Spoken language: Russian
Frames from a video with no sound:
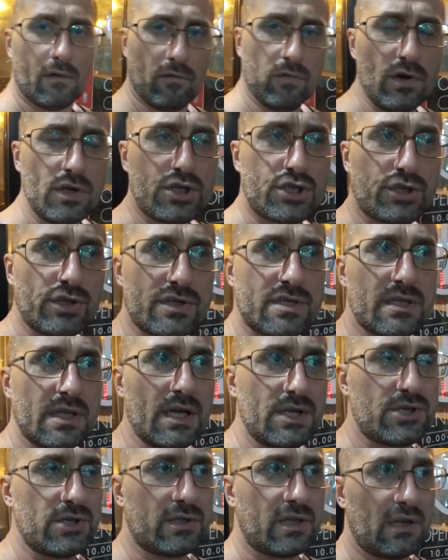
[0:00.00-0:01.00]
Вот что
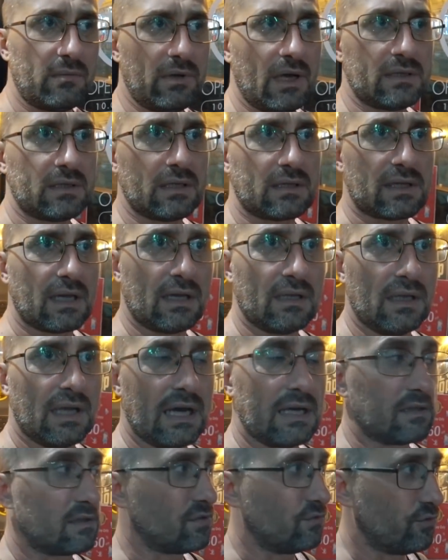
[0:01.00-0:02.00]
значит, ребята,
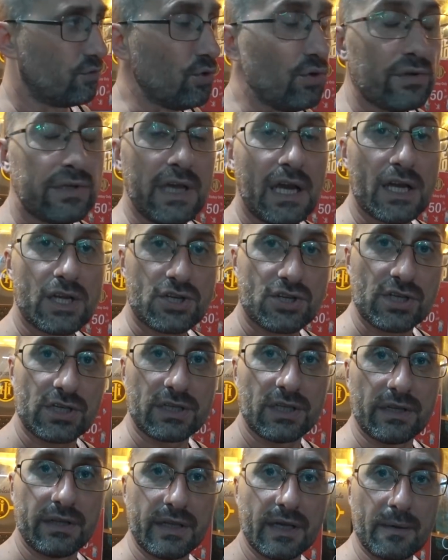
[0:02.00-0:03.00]
Таиланд. Вдруг
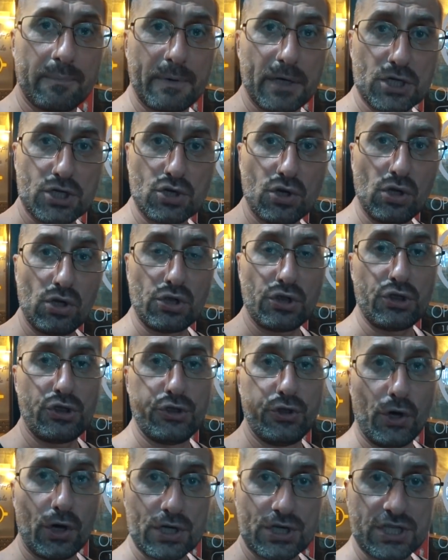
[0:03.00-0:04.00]
неожиданно пошел
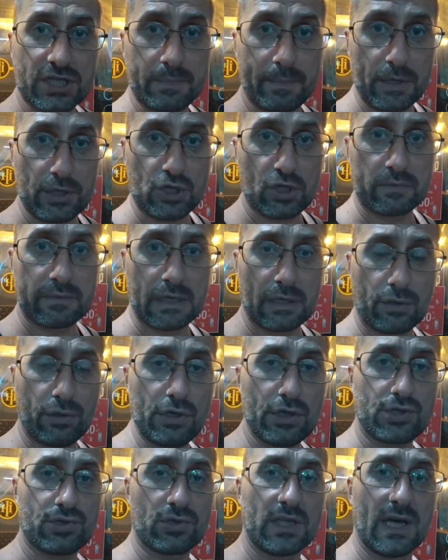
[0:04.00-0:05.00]
дождь, причем
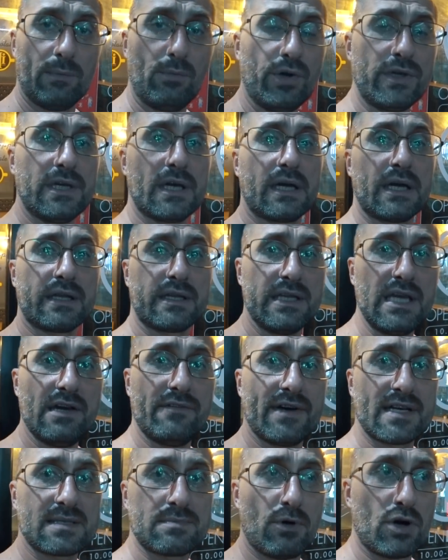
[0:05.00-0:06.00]
такой, что домой ехать
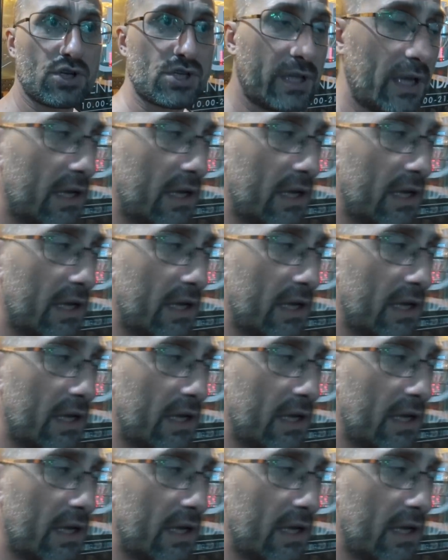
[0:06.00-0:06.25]
невозможно.